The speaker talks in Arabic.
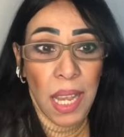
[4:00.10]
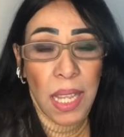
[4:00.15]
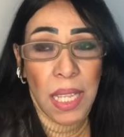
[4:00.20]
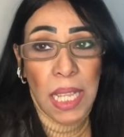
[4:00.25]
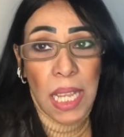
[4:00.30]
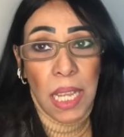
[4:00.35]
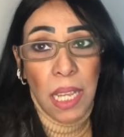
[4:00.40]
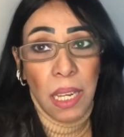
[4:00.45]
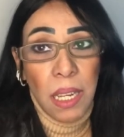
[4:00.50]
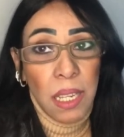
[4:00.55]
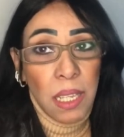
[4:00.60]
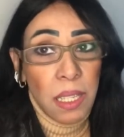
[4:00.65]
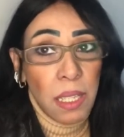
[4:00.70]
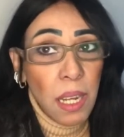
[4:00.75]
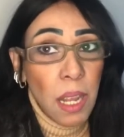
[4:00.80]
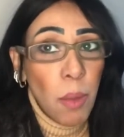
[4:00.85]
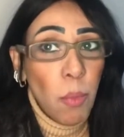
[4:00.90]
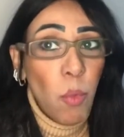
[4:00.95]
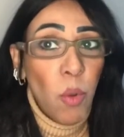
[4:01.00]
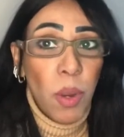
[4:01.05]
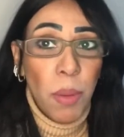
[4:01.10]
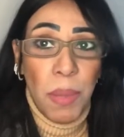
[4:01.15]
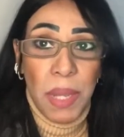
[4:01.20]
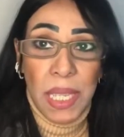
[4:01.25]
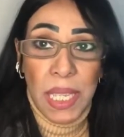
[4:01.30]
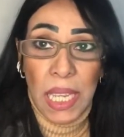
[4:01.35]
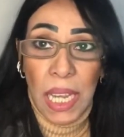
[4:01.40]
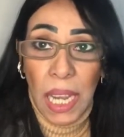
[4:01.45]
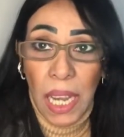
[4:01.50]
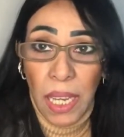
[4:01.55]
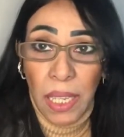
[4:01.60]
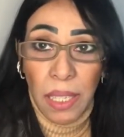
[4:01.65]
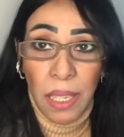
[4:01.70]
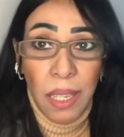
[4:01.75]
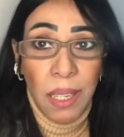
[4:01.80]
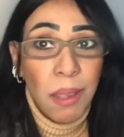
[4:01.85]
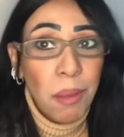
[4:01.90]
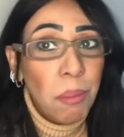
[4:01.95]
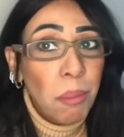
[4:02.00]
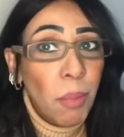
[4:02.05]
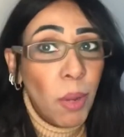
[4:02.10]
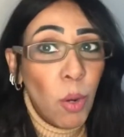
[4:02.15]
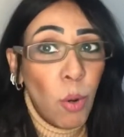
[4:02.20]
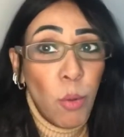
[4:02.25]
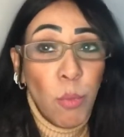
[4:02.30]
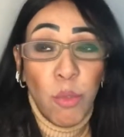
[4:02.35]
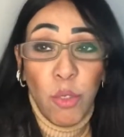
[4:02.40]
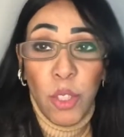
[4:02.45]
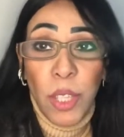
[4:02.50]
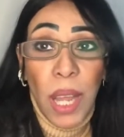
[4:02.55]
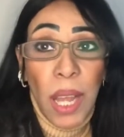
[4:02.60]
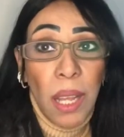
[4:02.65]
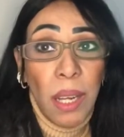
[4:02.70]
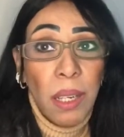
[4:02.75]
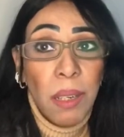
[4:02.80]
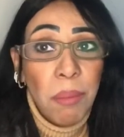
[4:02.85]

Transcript: زي الاسلام والمسيحيه ملهمش دخل